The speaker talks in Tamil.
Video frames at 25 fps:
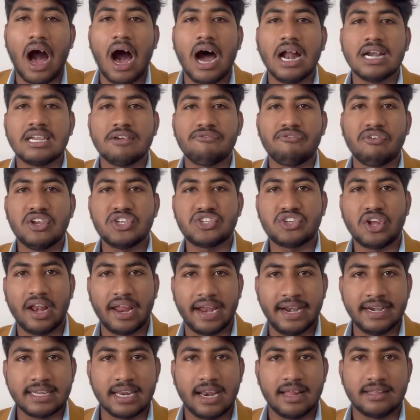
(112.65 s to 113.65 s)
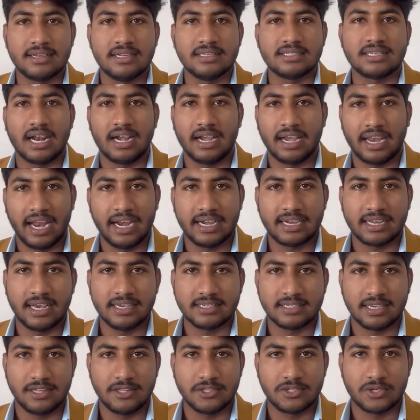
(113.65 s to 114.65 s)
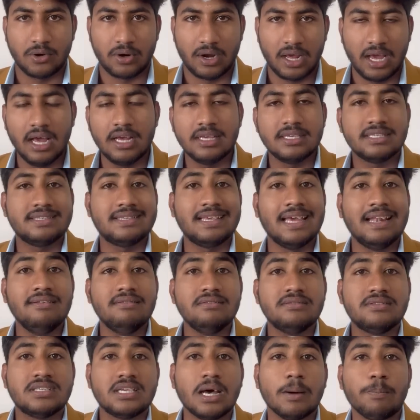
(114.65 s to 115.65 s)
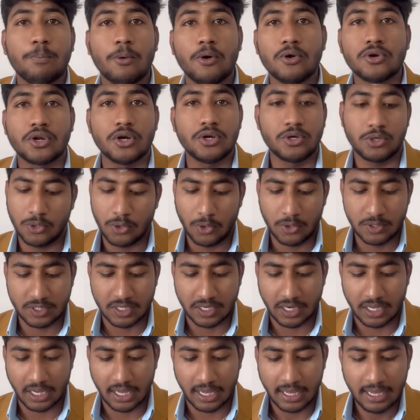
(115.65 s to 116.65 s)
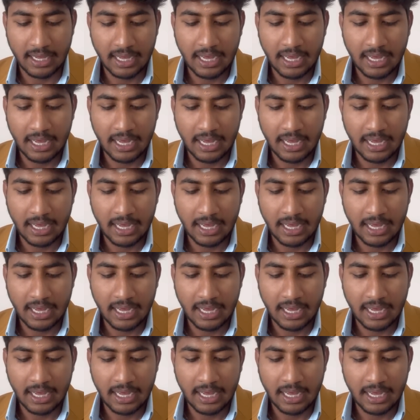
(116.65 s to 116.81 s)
ஆர்டிபிஷியல் இன்டெலிஜென்ஸ் அண்ட் டேட்டா சயின்ஸோட செல்ஃப் சப்போர்ட்டட் கோர்ஸ் இருக்கு